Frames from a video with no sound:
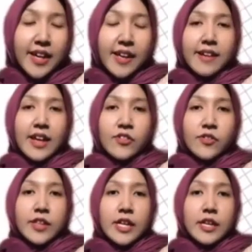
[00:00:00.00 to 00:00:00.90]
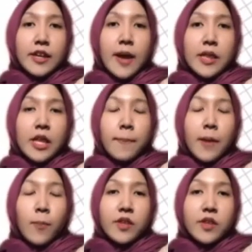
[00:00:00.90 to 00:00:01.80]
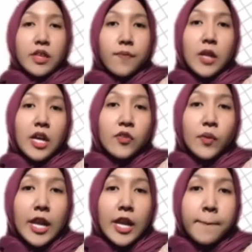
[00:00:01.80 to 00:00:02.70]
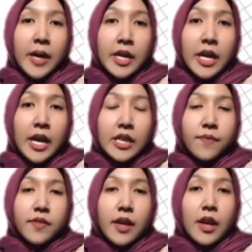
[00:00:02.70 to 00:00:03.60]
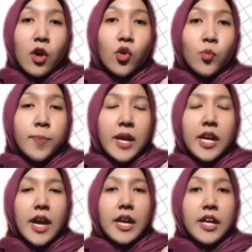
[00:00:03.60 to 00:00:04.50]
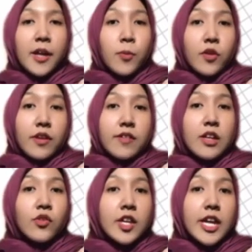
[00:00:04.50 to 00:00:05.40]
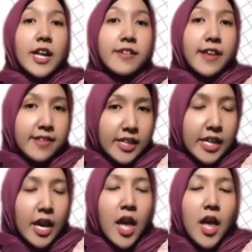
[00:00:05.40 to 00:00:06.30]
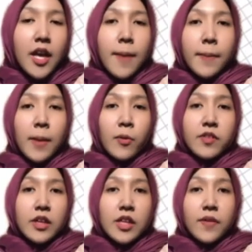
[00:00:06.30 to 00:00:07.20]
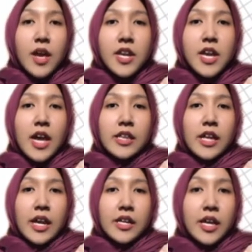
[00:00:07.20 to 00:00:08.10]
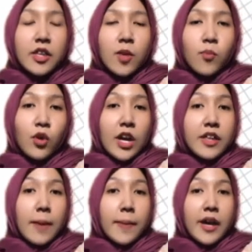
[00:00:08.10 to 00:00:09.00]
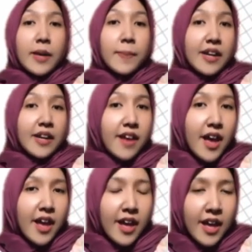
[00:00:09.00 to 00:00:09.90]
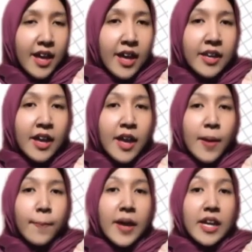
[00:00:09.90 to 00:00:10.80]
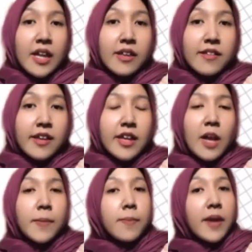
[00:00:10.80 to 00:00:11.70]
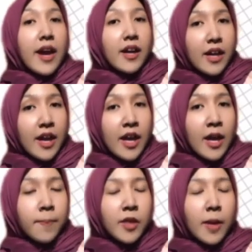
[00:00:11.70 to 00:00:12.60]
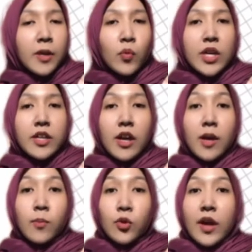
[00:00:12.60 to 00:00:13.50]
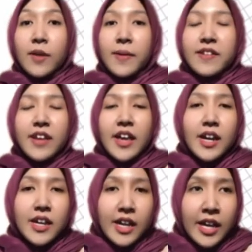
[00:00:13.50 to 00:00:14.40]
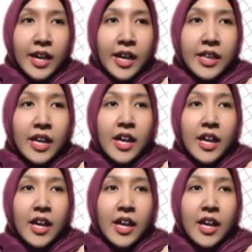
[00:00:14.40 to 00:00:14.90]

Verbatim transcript: Selanjutnya, terdapat dampak positif dan juga dampak negatif secara umum dari adanya proses industrialisasi. Dampak positifnya diantaranya terbukanya lapangan pekerjaan, barang yang tersedia lebih beragam, terpenuhinya kebutuhan masyarakat,